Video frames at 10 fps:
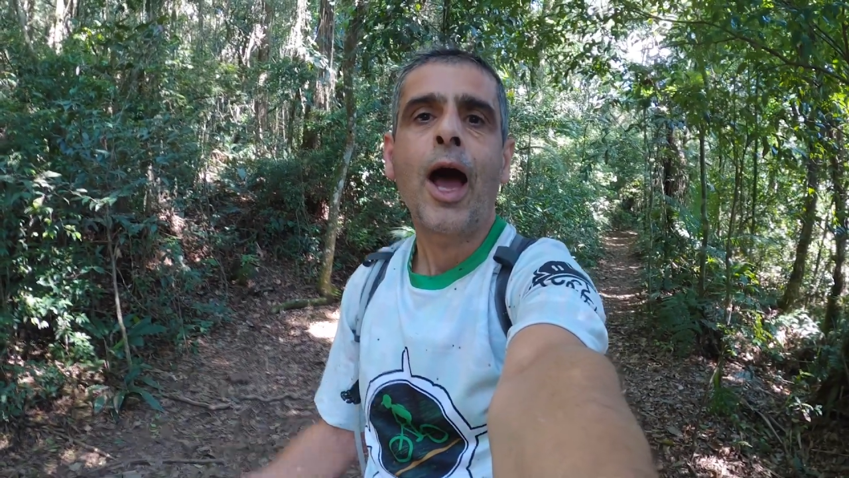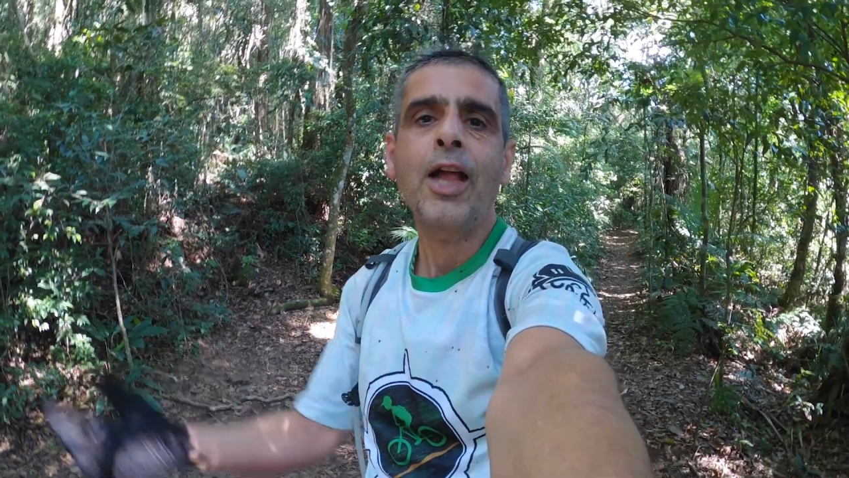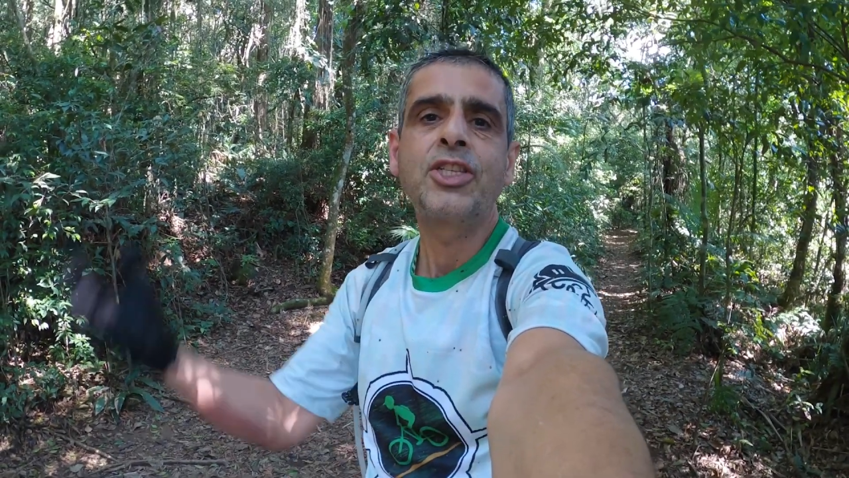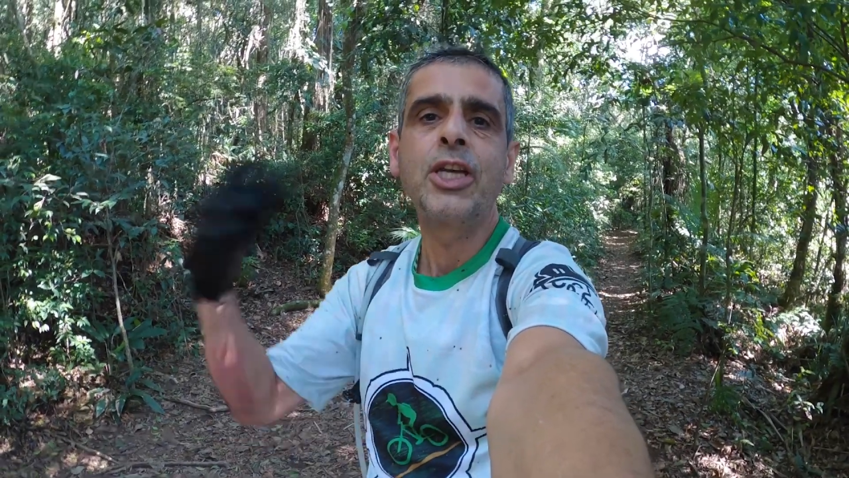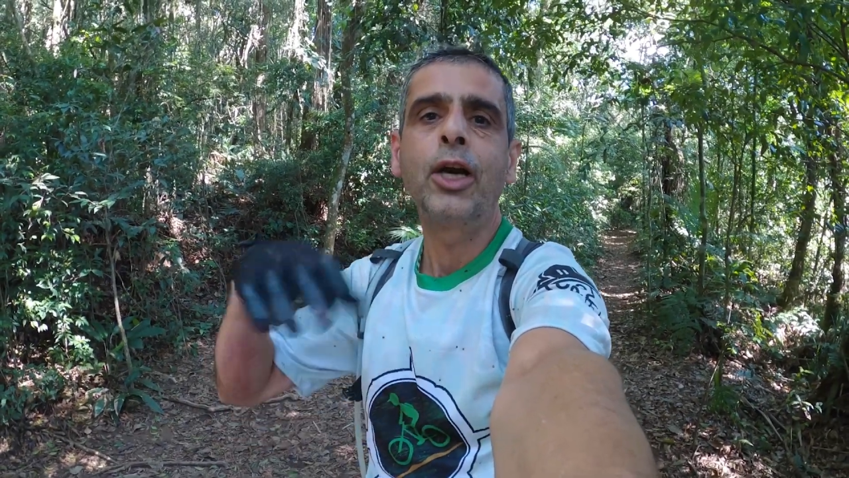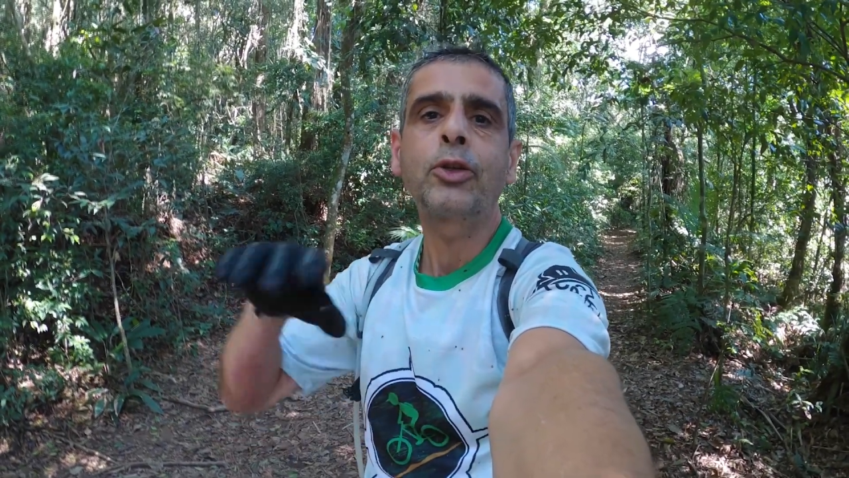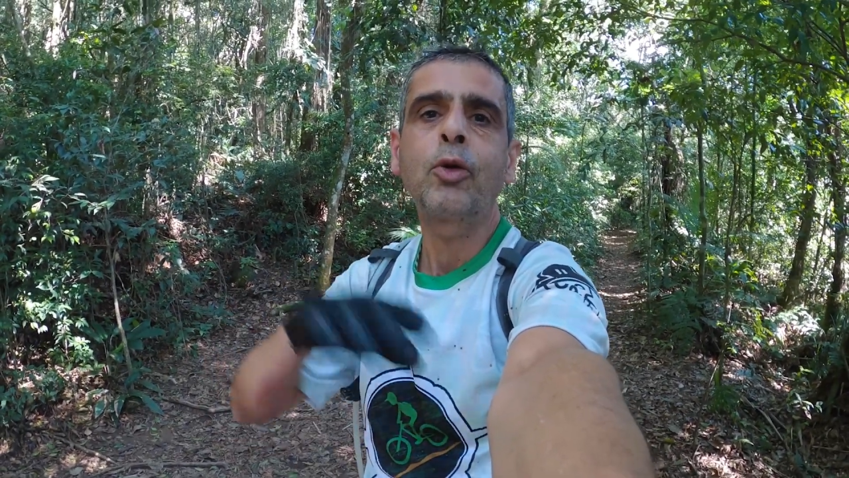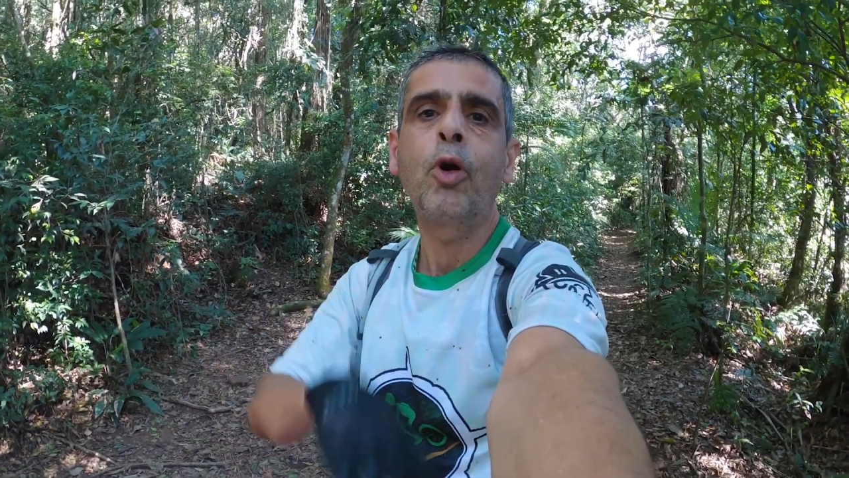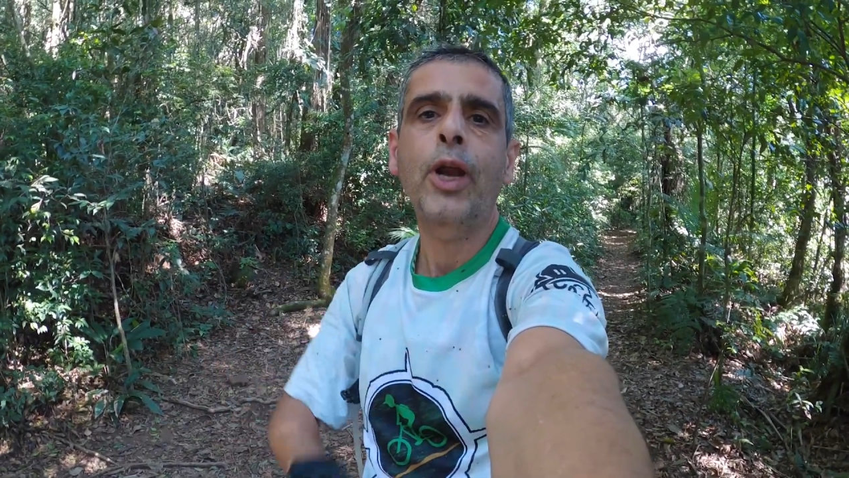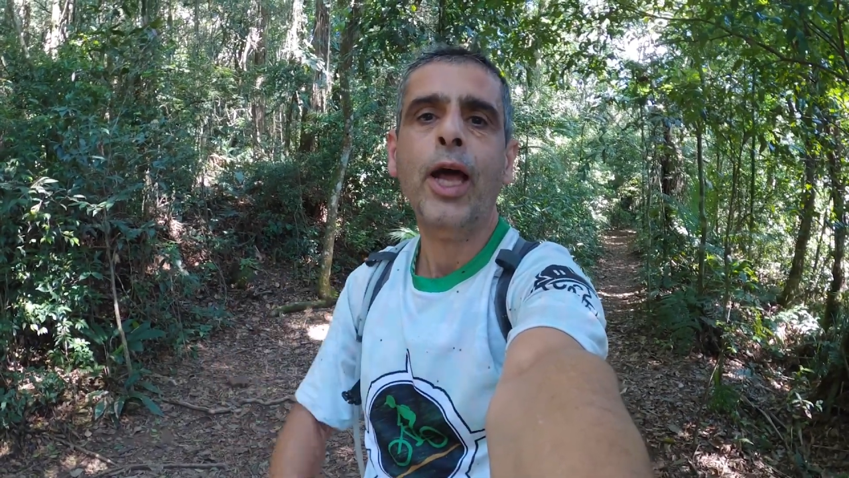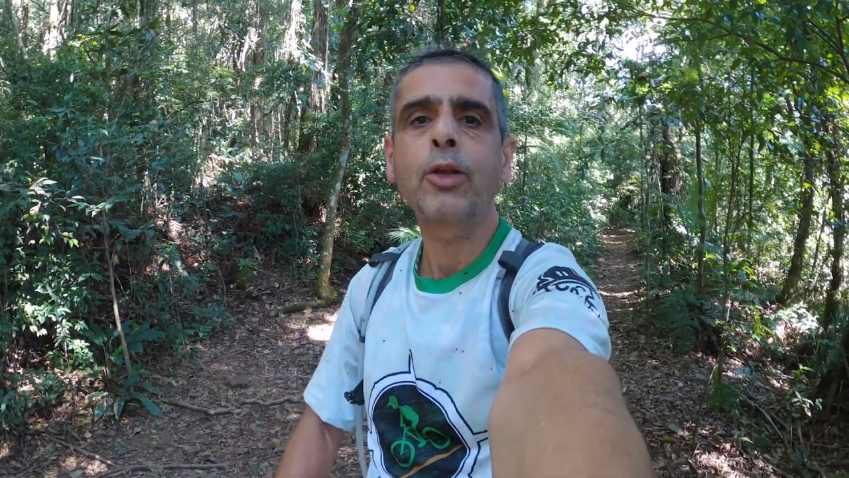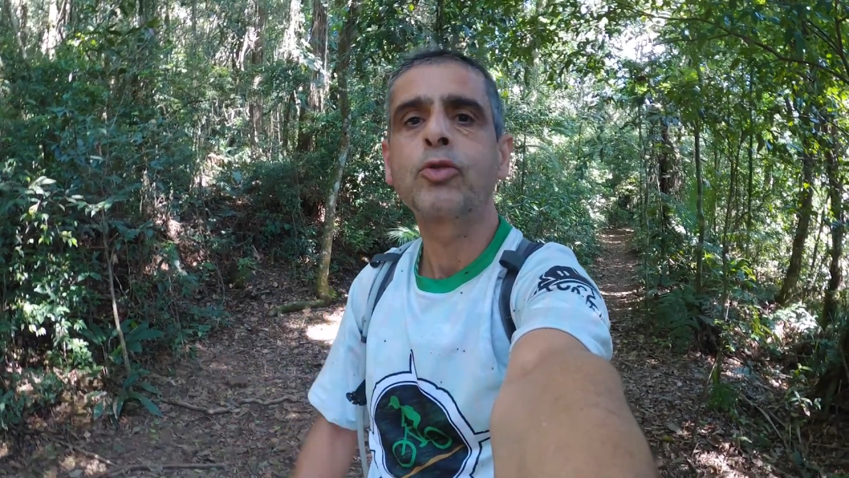adiantam o horário